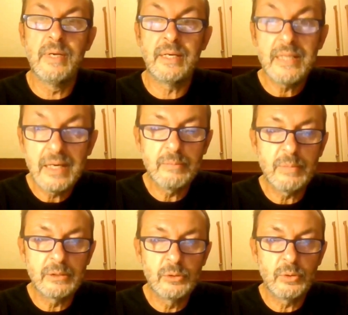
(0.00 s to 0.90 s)
come
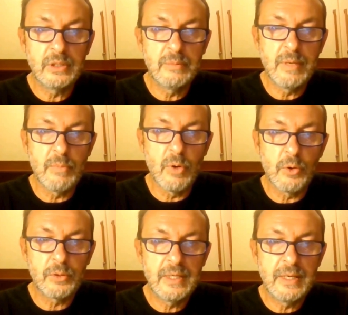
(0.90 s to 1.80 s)
rianimatore di
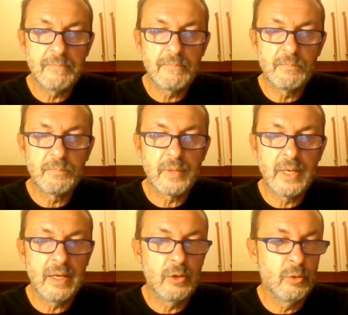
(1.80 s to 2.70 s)
memorie,
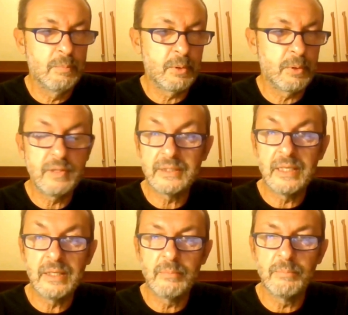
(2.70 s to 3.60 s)
ecco, provi a
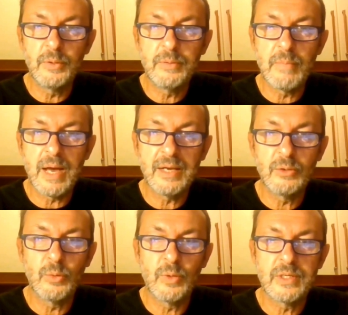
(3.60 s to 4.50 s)
tenere un po' in
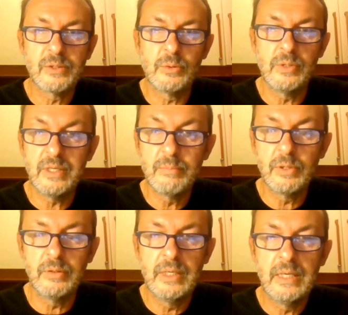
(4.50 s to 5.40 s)
mano questo
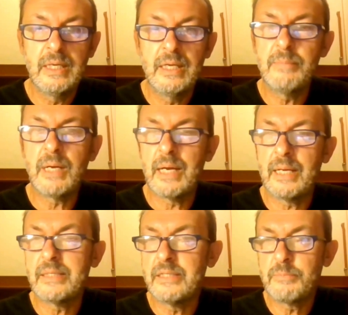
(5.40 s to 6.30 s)
libro e
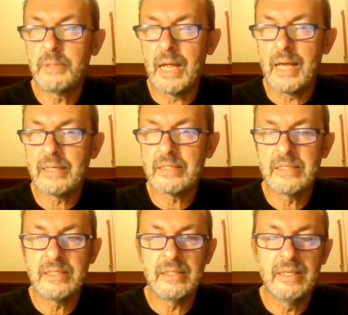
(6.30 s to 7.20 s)
magari ad
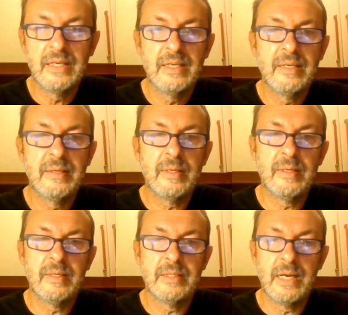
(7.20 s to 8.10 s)
ispirarsi
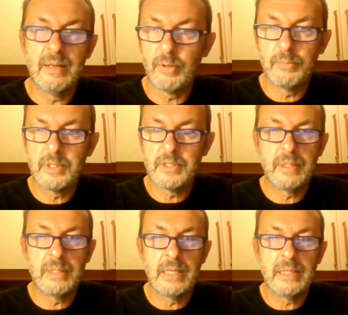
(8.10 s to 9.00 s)
eh, nella propria
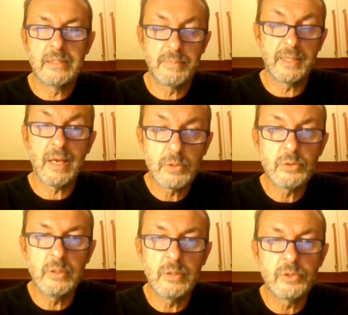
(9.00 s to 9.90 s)
esperienza, perché
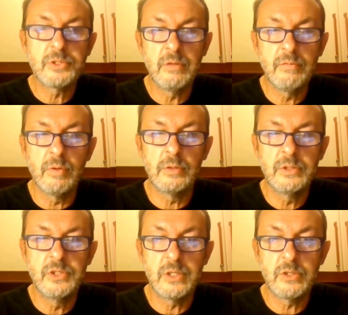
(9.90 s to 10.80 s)
questo libro si
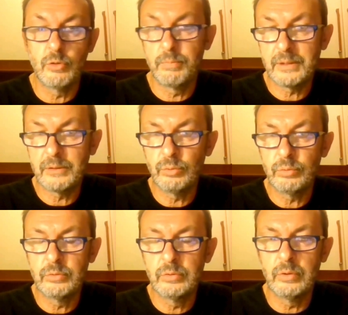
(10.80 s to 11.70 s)
rivolge
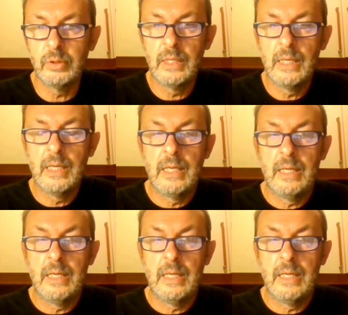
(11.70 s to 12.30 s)
soprattutto